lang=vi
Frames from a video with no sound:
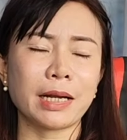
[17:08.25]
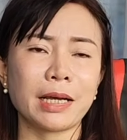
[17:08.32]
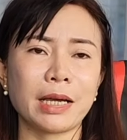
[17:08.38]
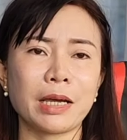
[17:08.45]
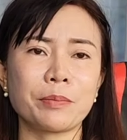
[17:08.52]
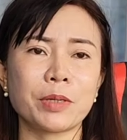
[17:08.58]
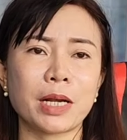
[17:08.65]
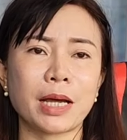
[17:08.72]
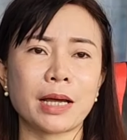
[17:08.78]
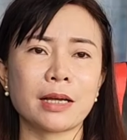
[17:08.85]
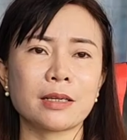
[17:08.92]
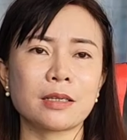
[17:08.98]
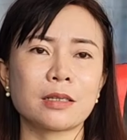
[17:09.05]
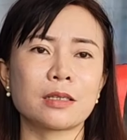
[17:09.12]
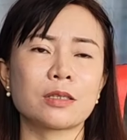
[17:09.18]
là em
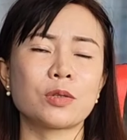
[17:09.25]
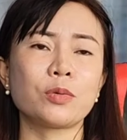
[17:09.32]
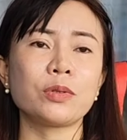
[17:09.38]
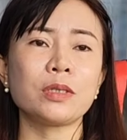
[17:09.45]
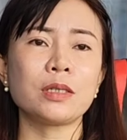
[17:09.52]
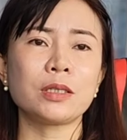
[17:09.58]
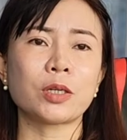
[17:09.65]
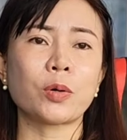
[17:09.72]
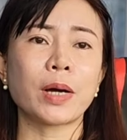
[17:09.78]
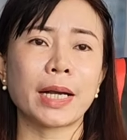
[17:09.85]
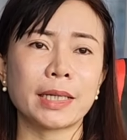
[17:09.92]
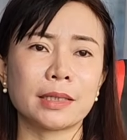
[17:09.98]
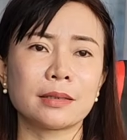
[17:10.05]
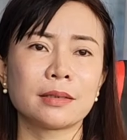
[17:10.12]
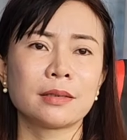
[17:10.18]
đã xuống dưới chỗ anh